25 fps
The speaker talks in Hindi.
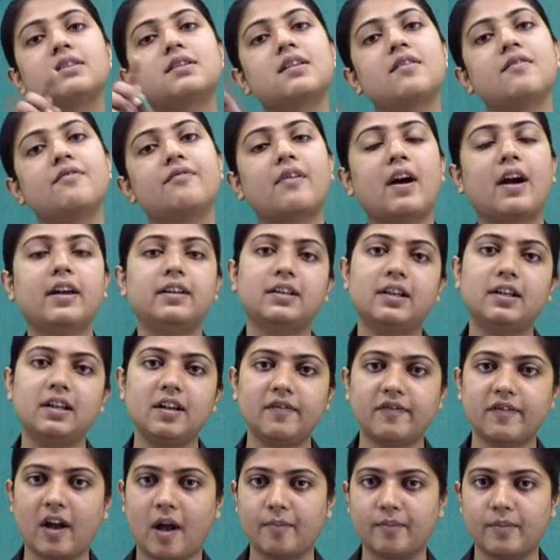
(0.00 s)
से फाइनली
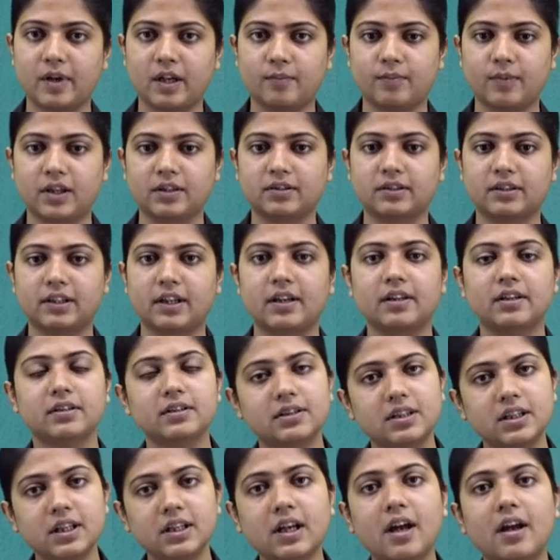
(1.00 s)
फैब्रिक बनता है
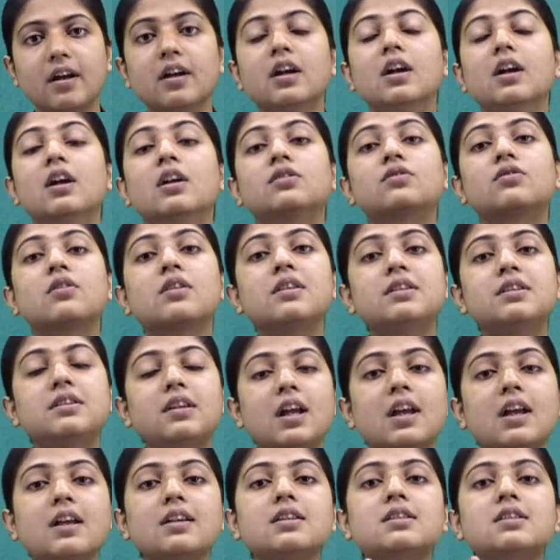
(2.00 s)
ठीक है तो
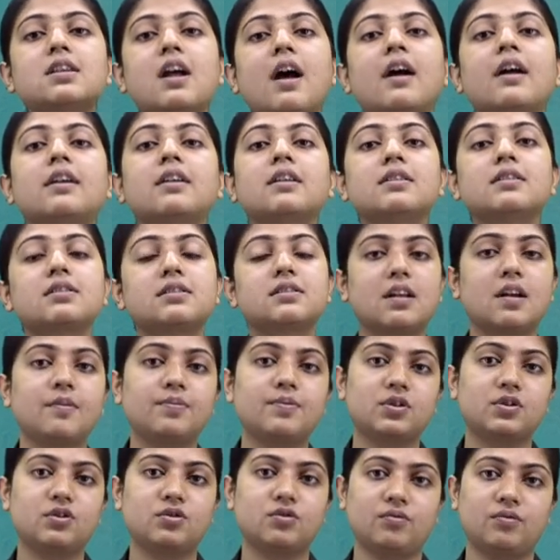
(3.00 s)
ये सारे
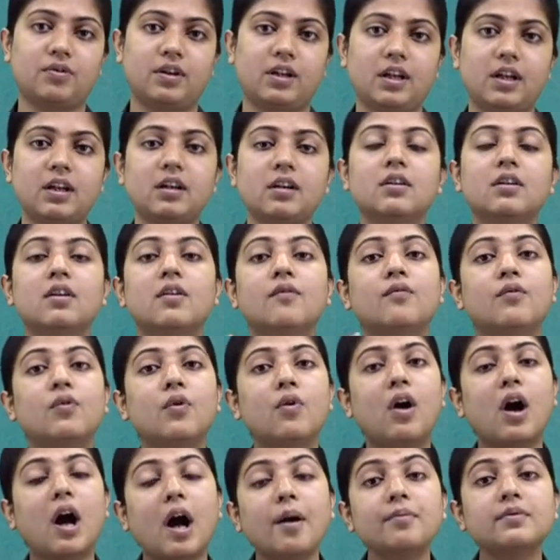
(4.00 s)
स्टेप्स जो हैं
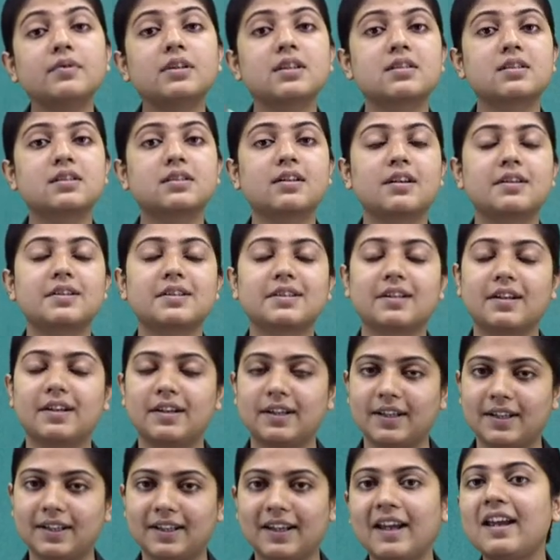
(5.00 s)
वो हम डिस्कस
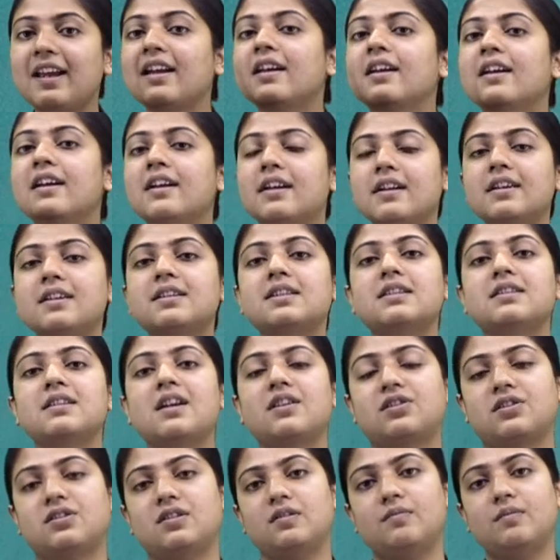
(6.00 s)
करेंगे इस
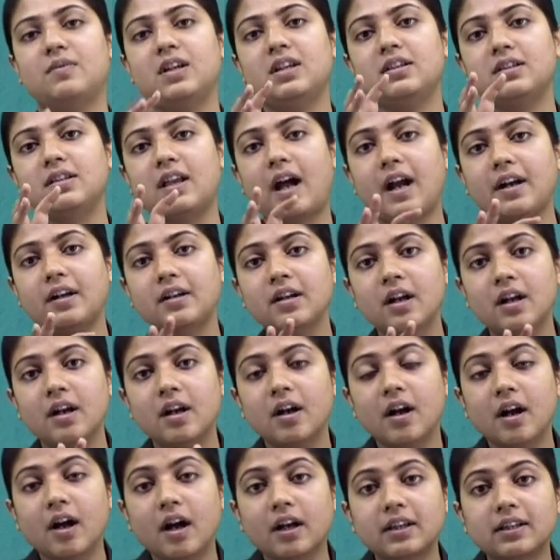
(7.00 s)
सेशन में दैट
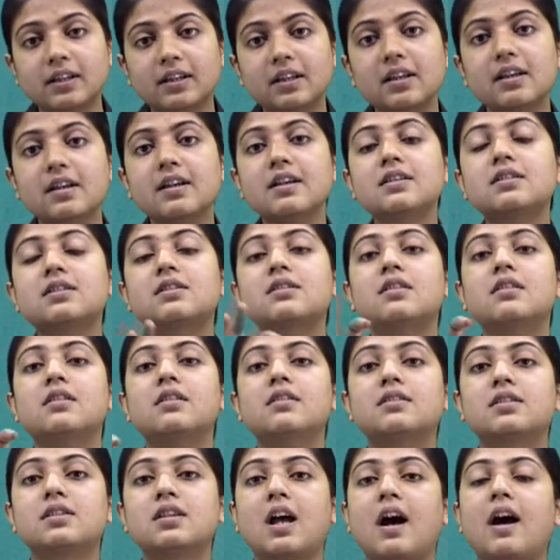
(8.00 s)
इस
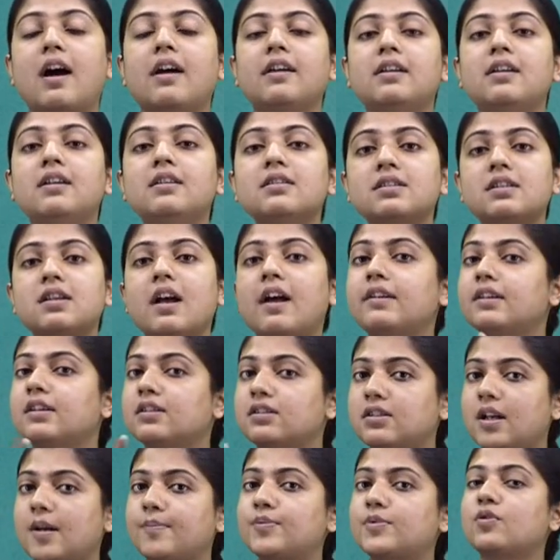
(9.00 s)
सा, इन सारे
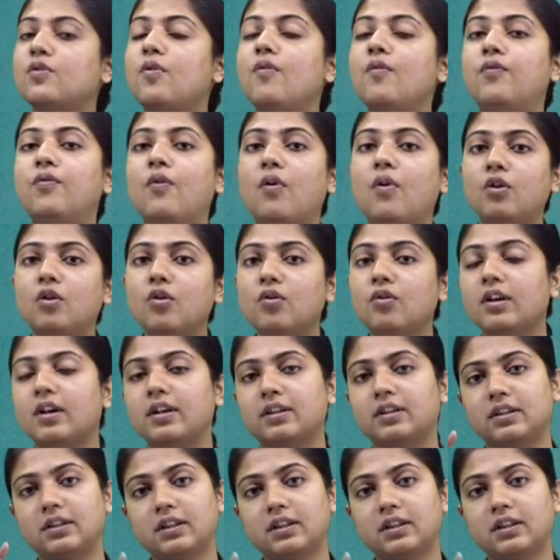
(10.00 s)
स्टेप्स को फॉलो करके